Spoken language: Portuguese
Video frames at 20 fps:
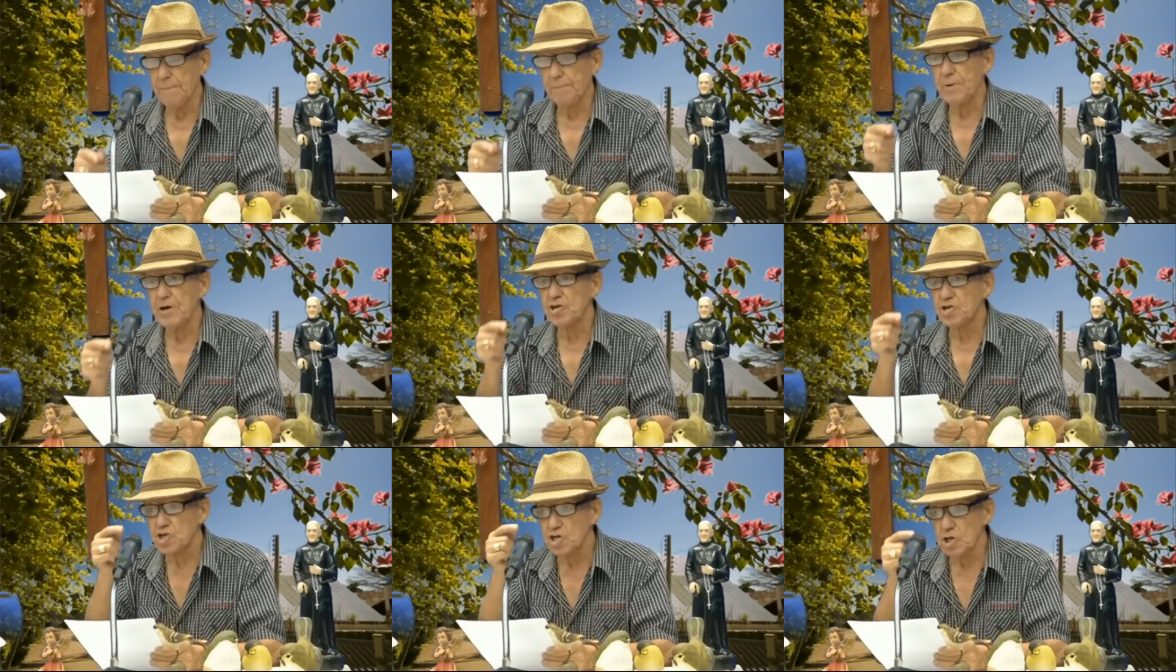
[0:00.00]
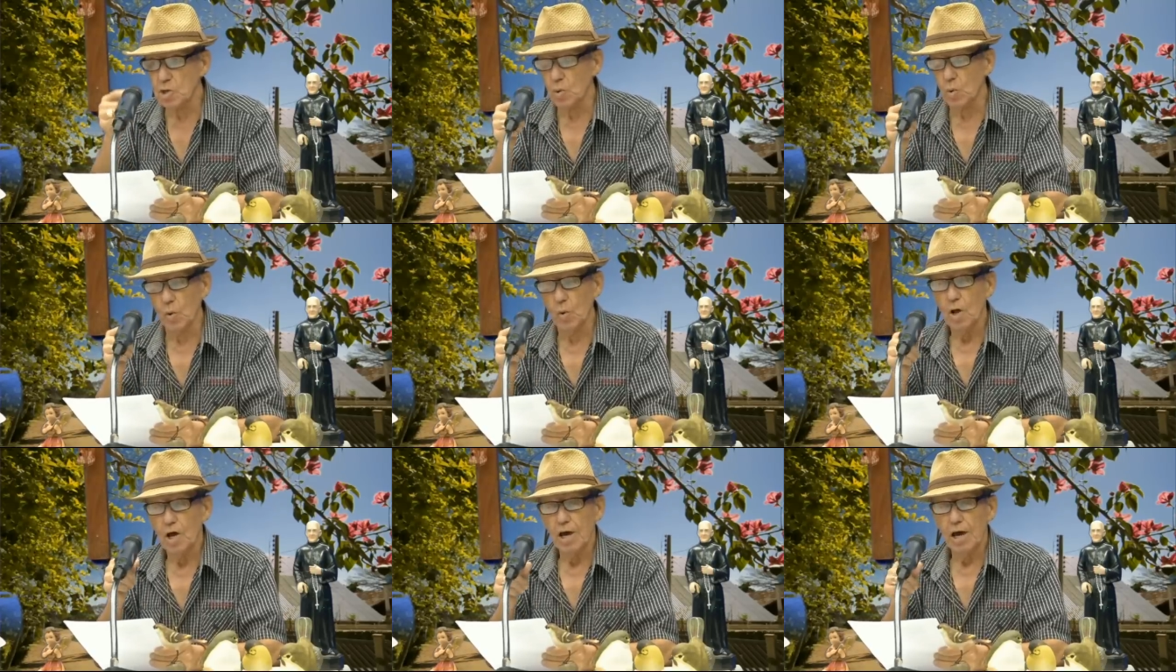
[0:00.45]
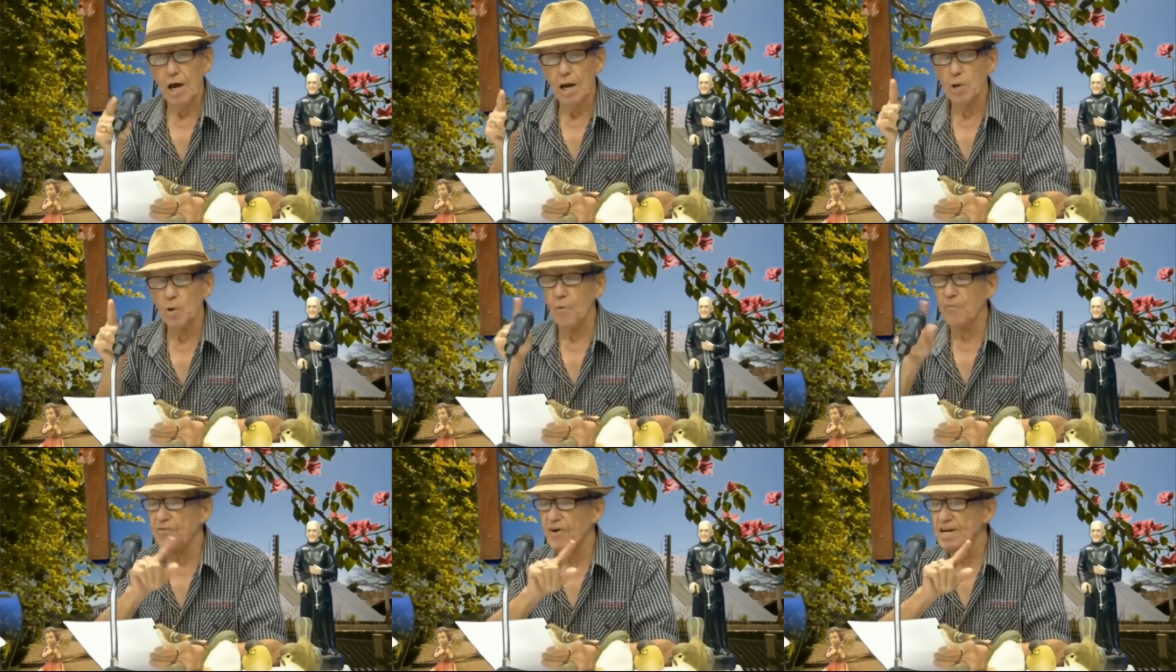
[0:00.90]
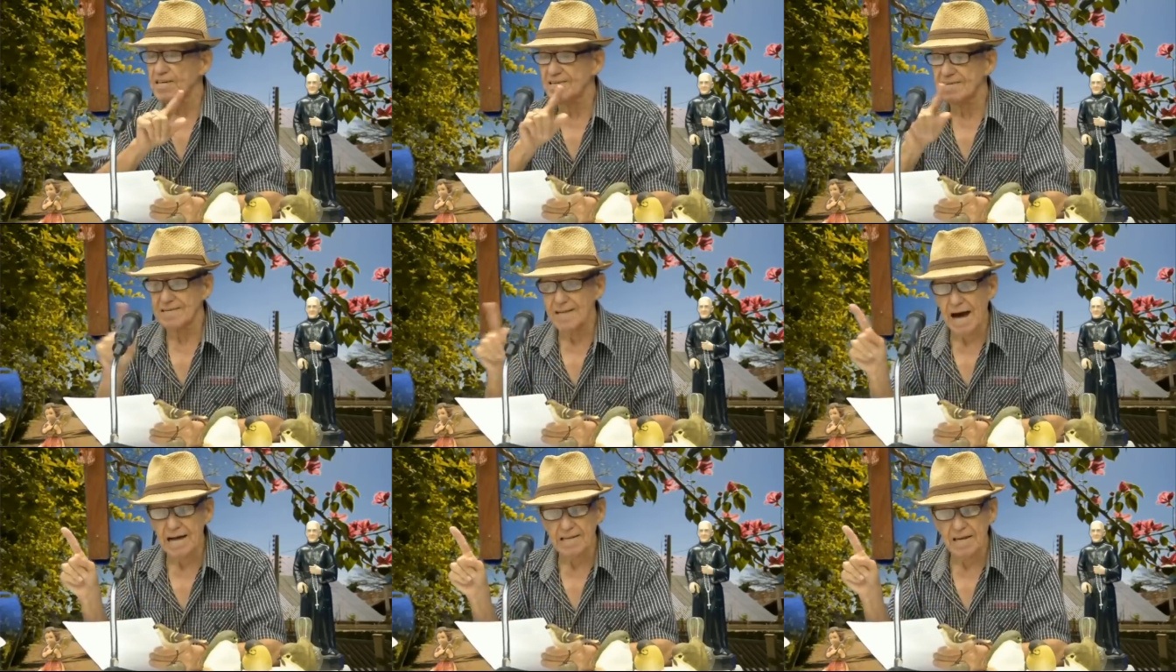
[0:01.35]
Ele pediu, ele não
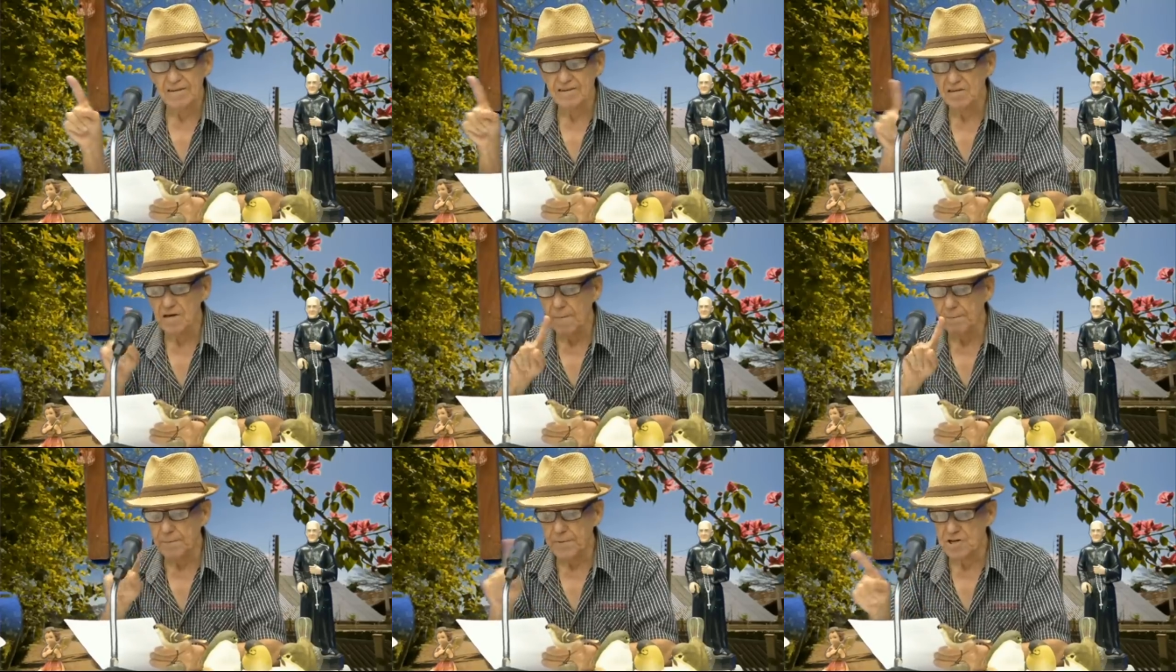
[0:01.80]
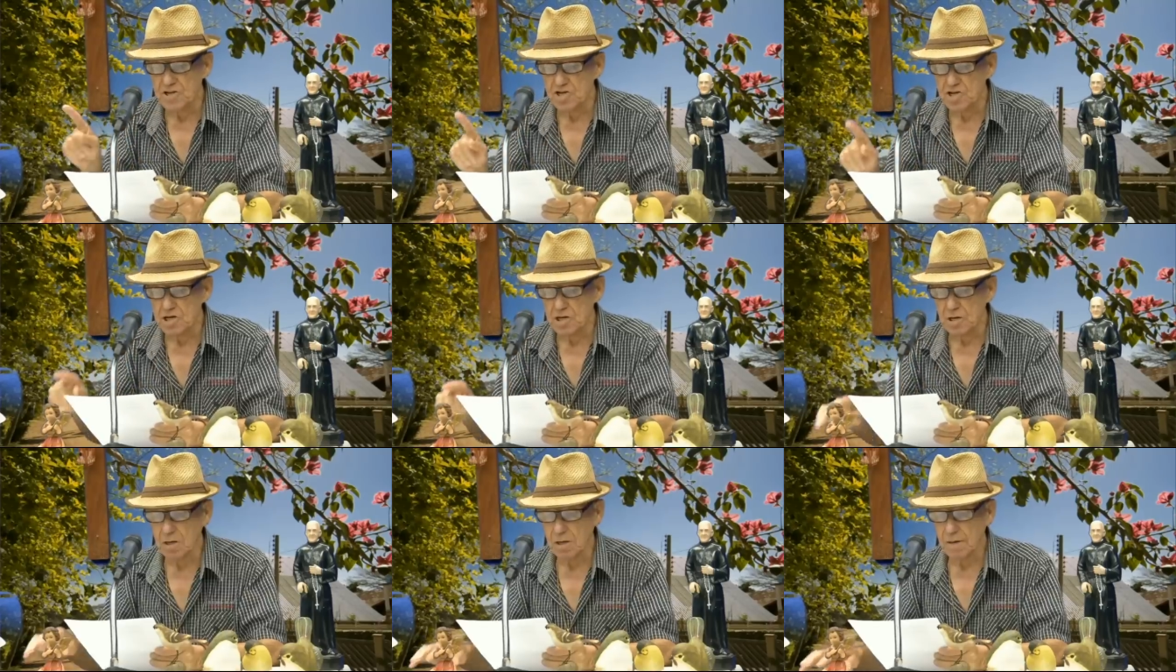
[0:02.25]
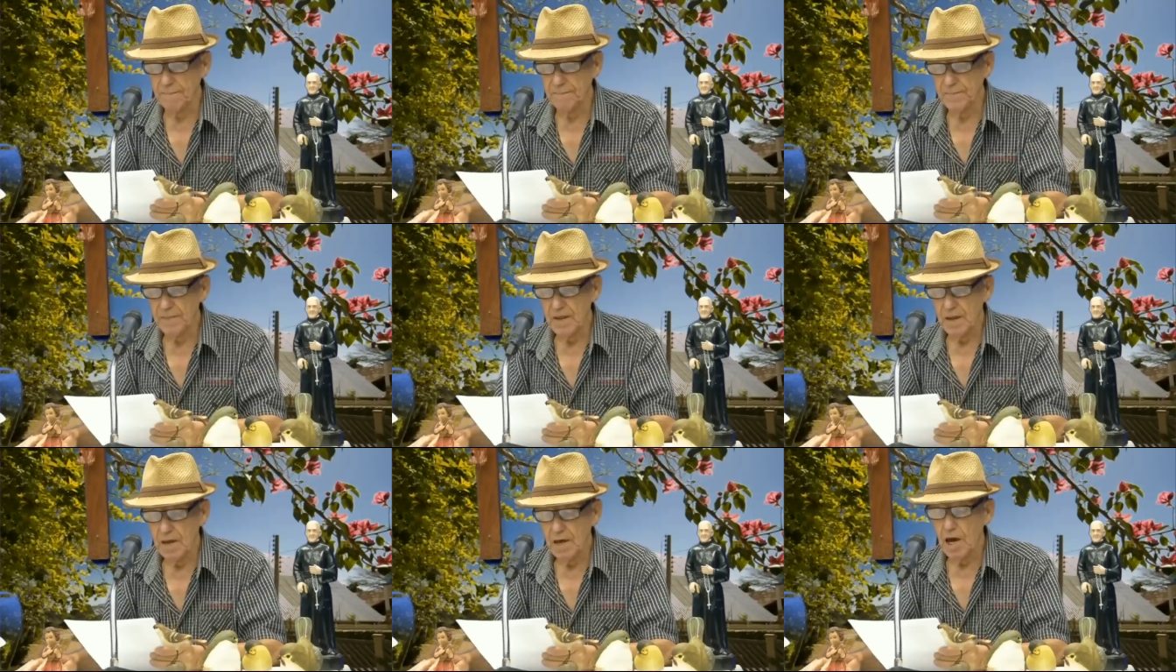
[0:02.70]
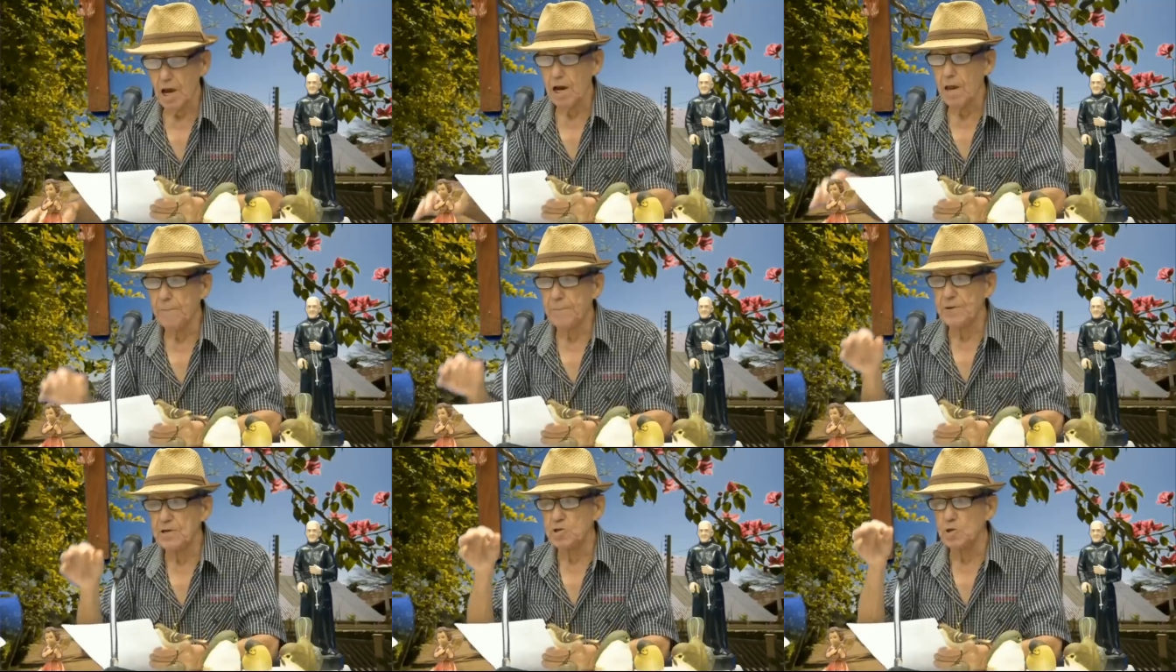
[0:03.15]
faz nada sem pedir.
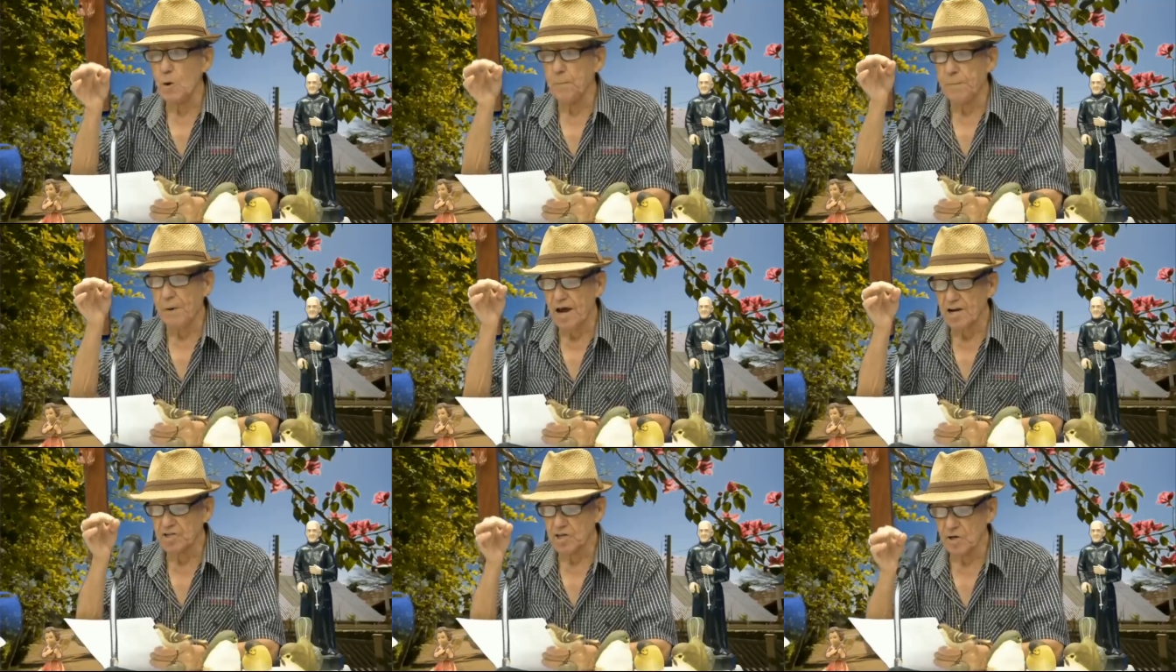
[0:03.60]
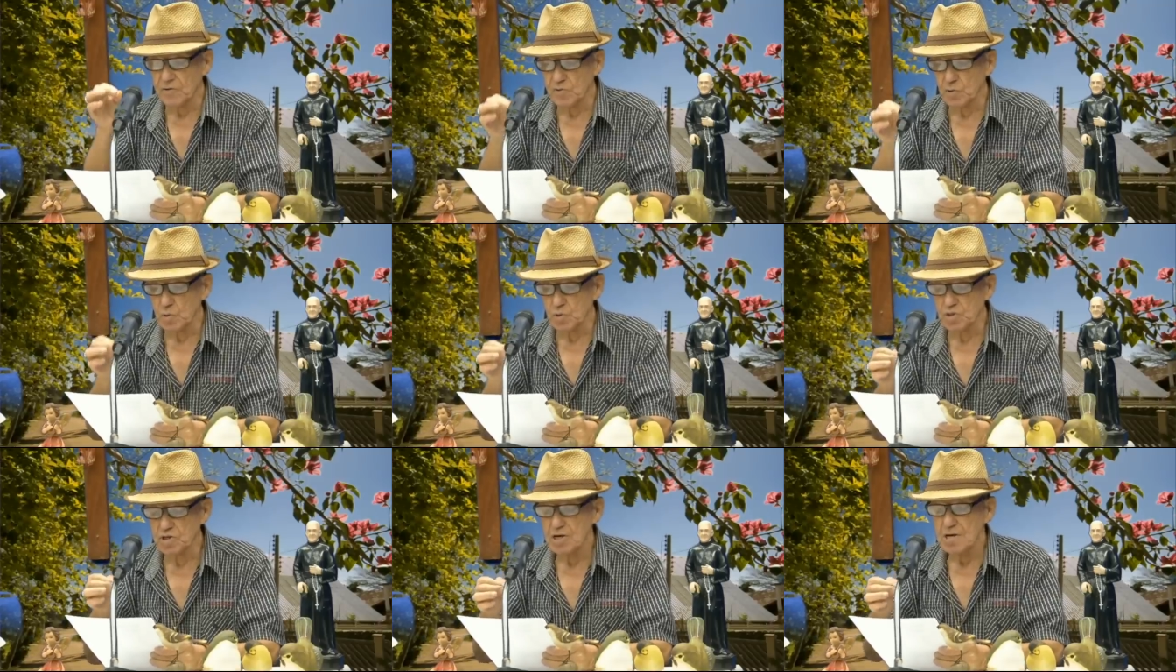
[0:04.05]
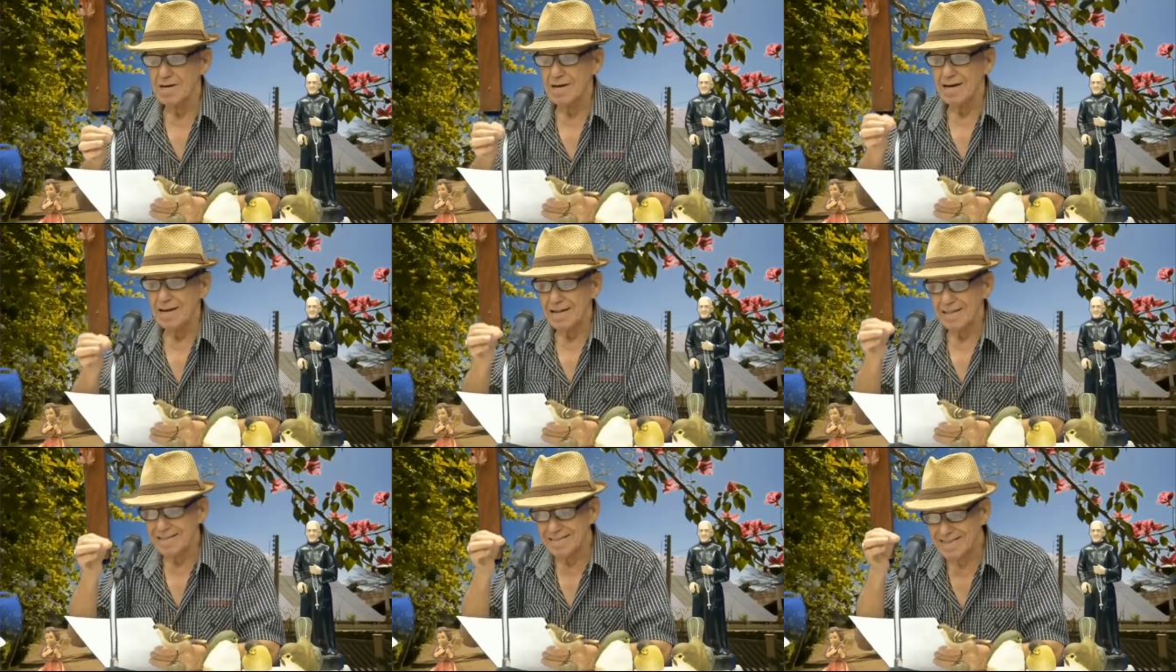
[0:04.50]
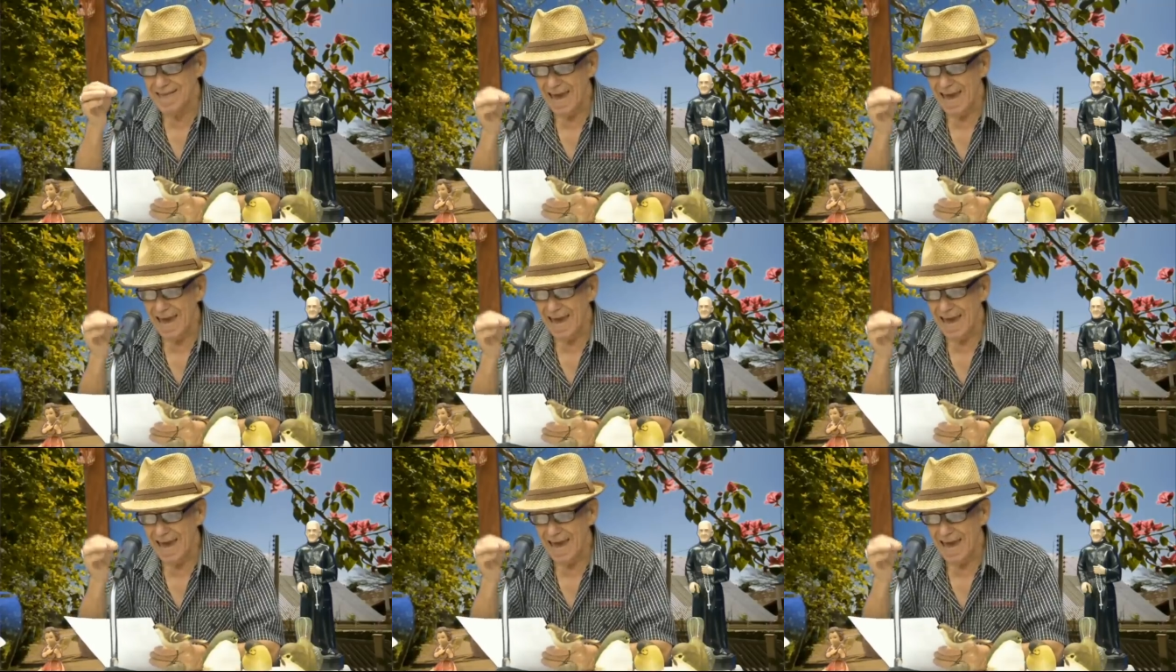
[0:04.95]
Ele pediu para Jesus: